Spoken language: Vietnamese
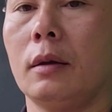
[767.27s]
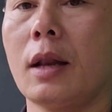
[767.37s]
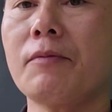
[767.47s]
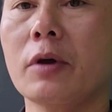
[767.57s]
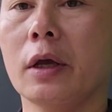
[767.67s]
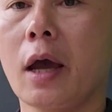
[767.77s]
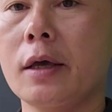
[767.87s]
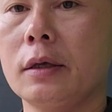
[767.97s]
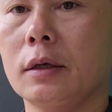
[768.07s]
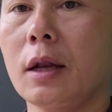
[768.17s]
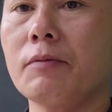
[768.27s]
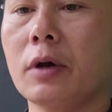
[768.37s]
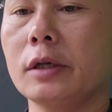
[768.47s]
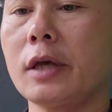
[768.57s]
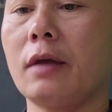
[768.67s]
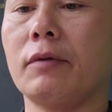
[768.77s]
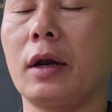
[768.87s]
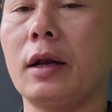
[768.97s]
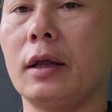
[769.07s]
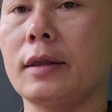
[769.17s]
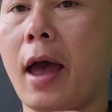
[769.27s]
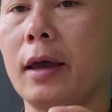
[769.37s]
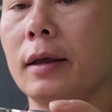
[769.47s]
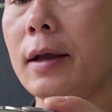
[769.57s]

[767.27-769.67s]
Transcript: lắp vào cái cây lắp vào cây sen và cái này để tài